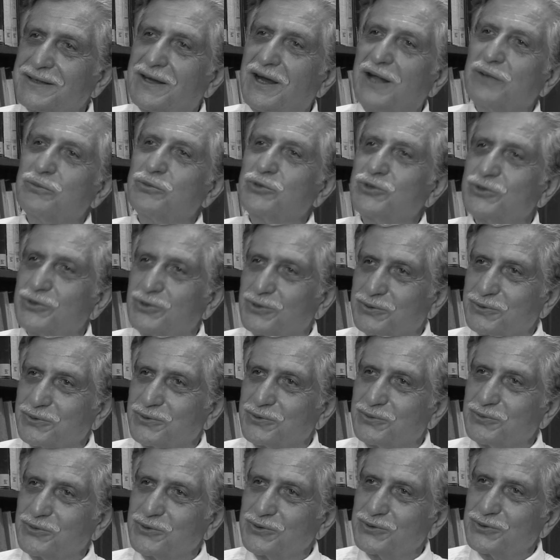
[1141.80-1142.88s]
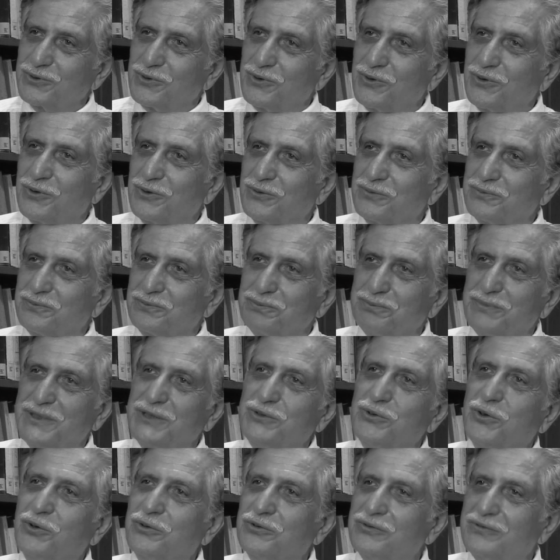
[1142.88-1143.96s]
kalmış olduğumuz o
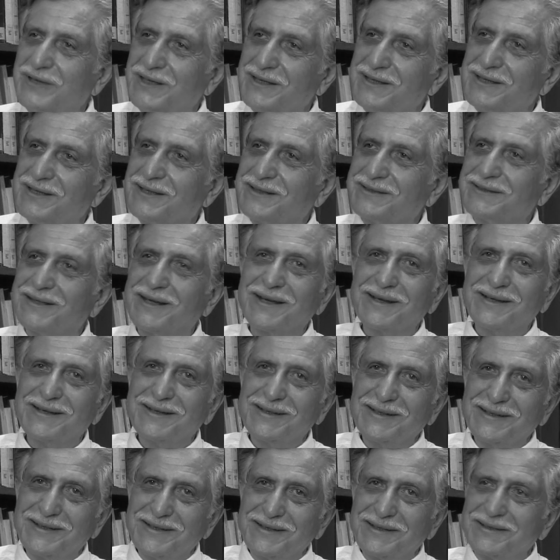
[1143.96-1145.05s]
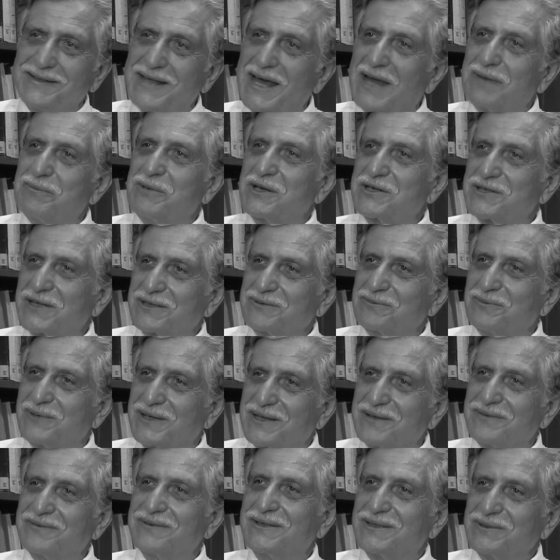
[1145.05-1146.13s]
bidonvil ya da derme çatma
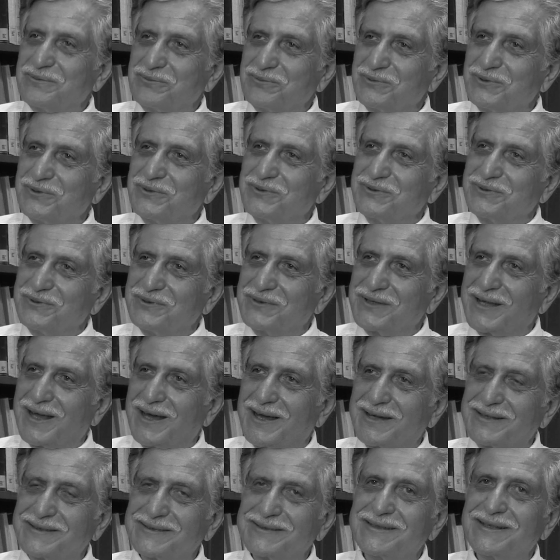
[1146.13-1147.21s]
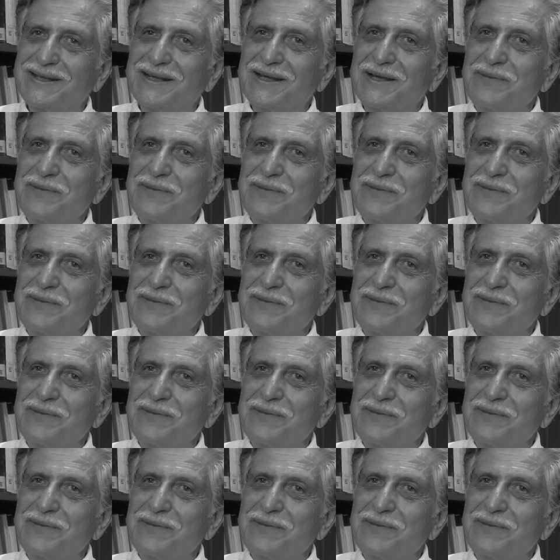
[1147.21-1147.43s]
evlerin bulunduğu yerdi.